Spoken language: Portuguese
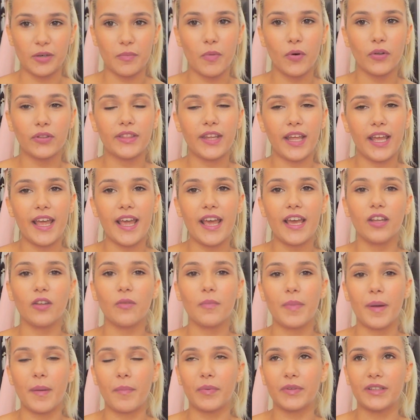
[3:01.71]
seu
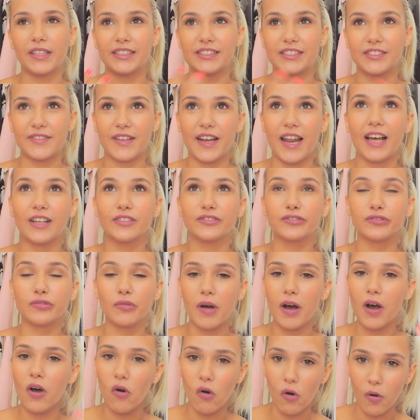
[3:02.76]
modelo para poder desfilar a
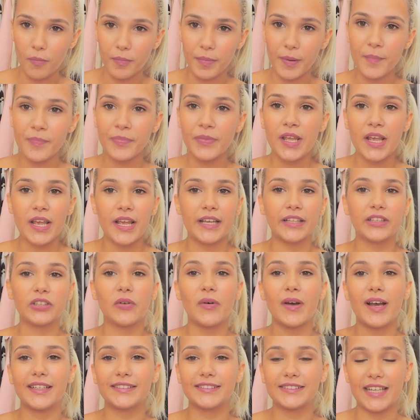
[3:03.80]
sua roupa.
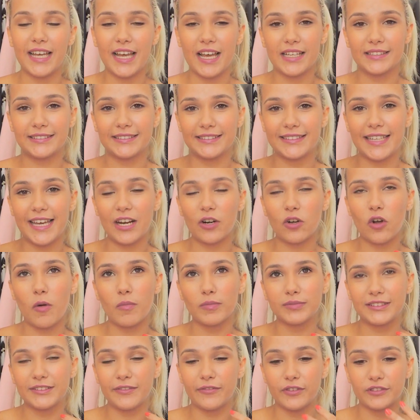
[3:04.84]
Então esse era
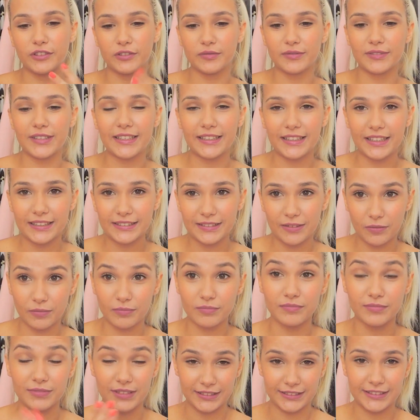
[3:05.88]
como se fosse um, TT,
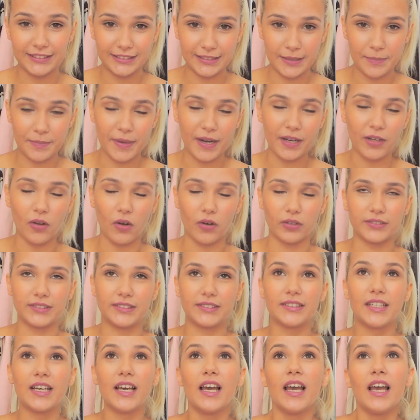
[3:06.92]
um TCC para
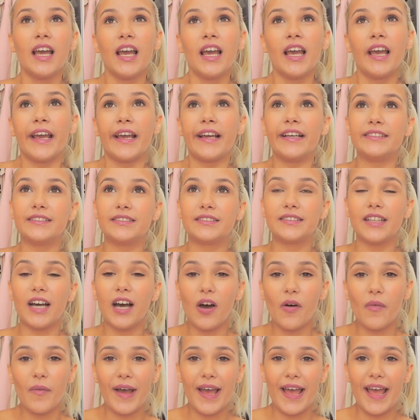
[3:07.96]
nós.
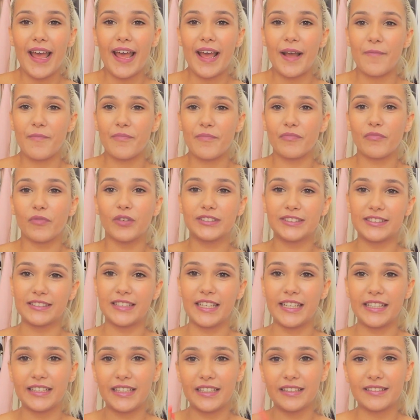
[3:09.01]
Então, é, você
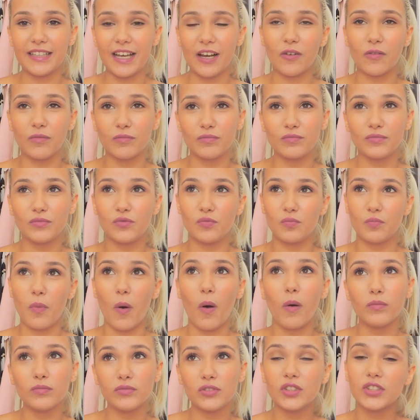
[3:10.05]
tem que estar com um
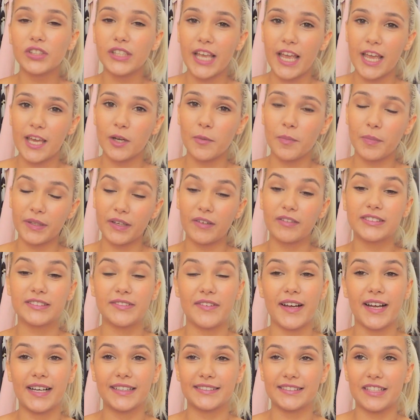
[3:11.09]
bom dinheiro, porque você
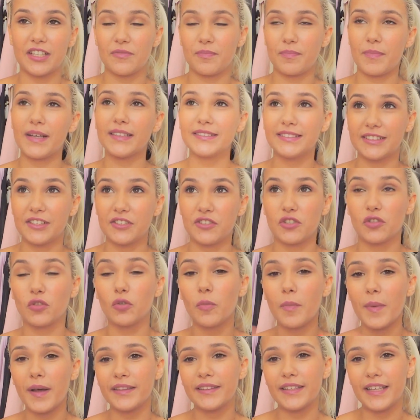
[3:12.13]
vai gastar bastante
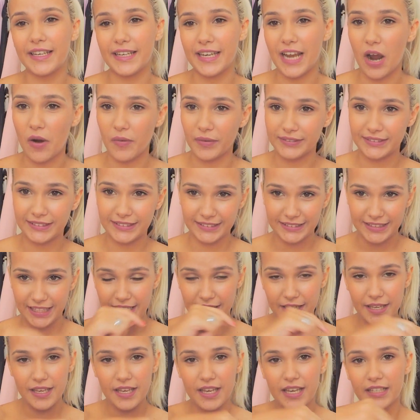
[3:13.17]
no material em
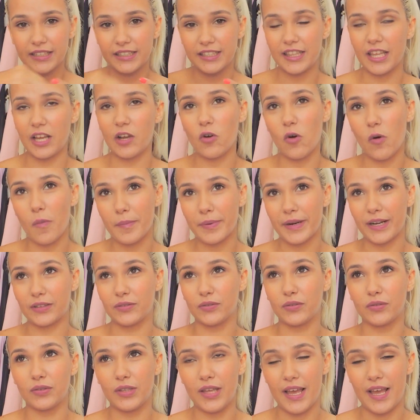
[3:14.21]
si, que tem que
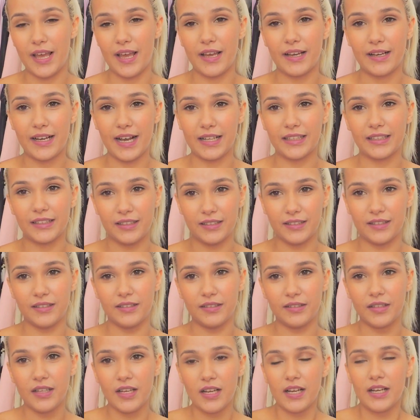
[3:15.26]
comprar é,
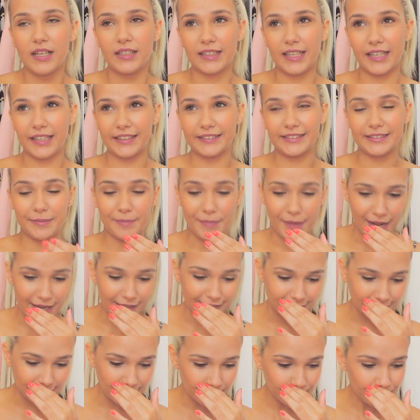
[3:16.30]
cada, cada
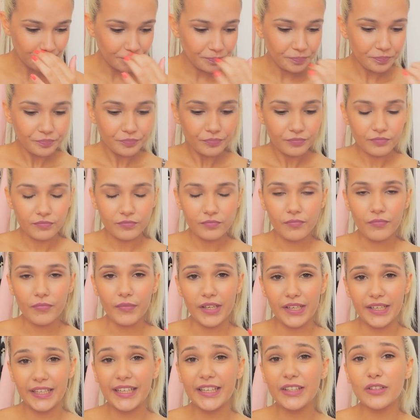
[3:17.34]
semestre,
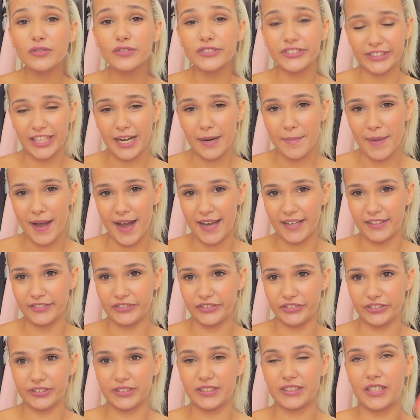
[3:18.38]
e nos
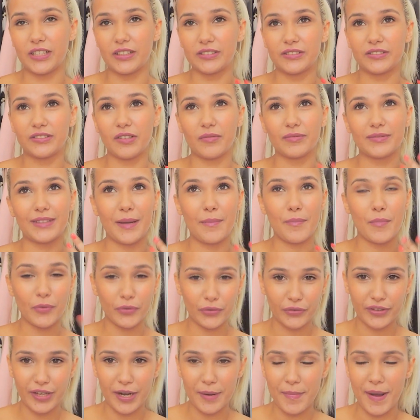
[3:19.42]
trabalhos, que então tem
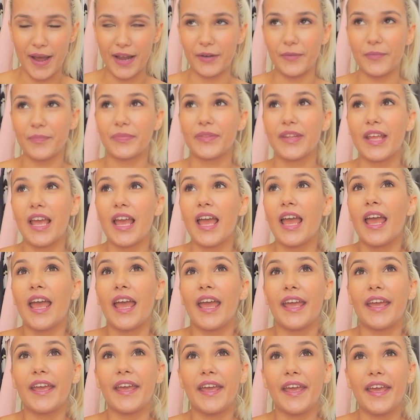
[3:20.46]
muito trabalho.
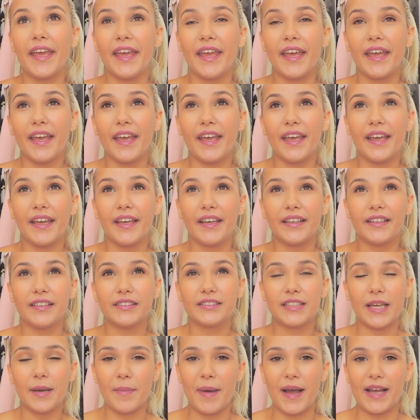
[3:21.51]
E
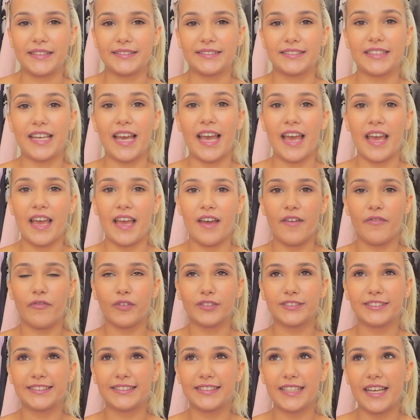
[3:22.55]
que mais? É,
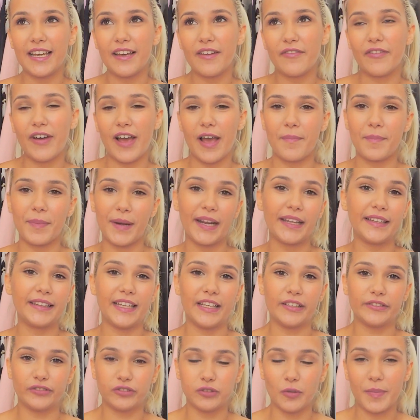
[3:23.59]
você vai
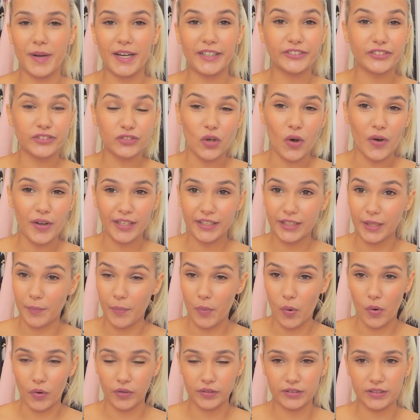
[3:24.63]
aprender sobre a história da
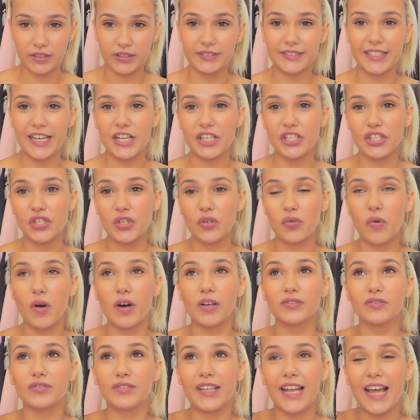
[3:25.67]
moda, desde
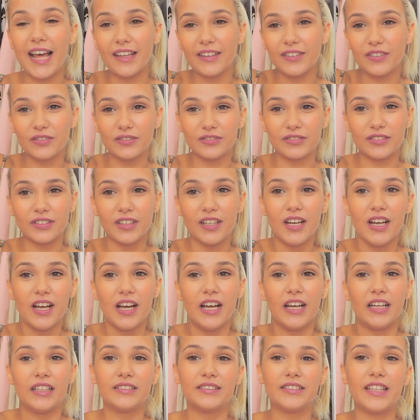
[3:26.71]
quando lá do, do
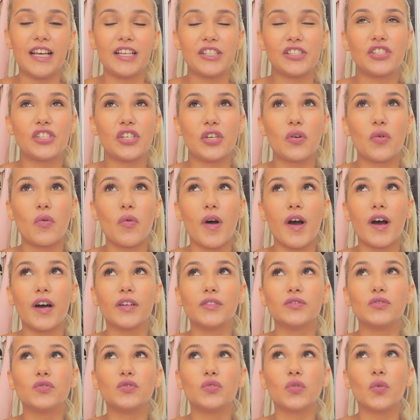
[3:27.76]
desde
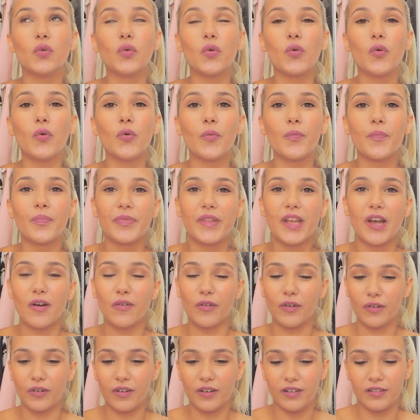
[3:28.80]
quando o,
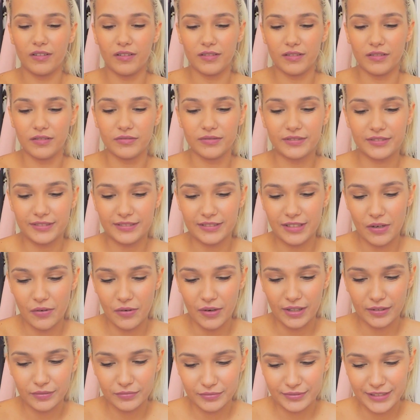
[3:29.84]
o,
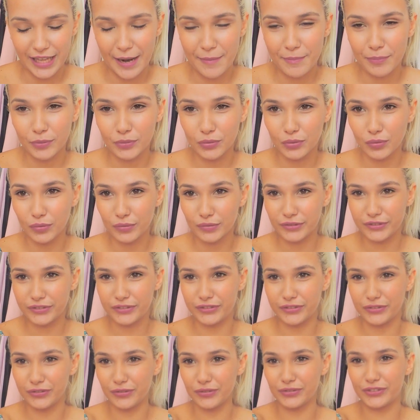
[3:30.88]
o, tempo
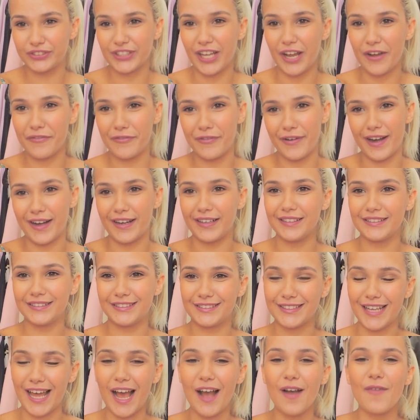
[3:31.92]
dos, dos
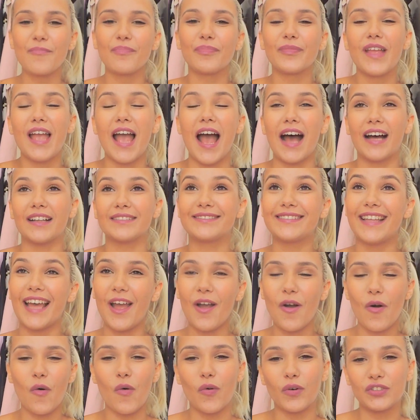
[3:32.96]
cavernas lá
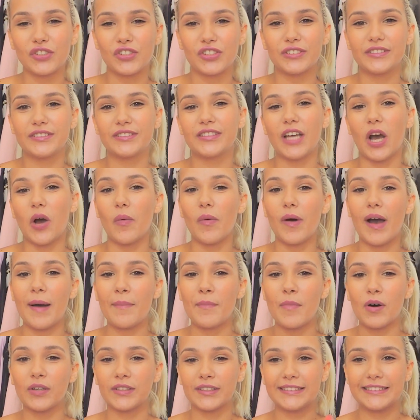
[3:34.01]
até hoje. Então a
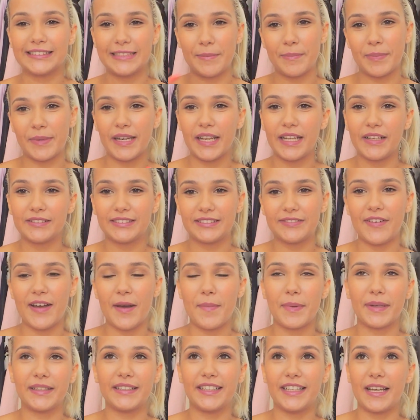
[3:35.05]
moda sempre você
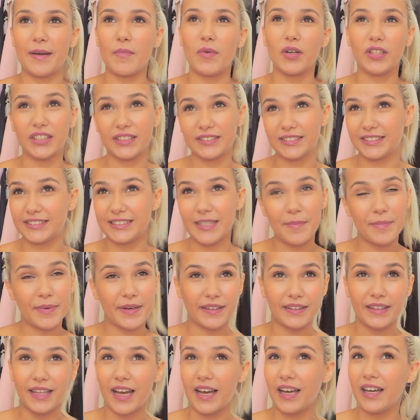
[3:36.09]
vai aprender que a moda
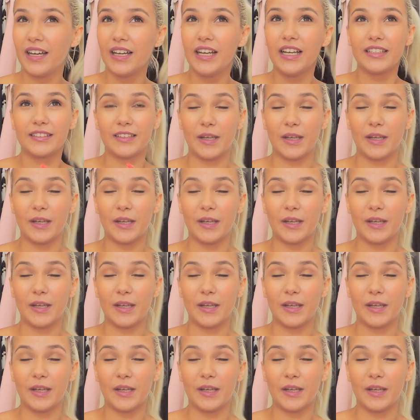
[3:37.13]
sempre tá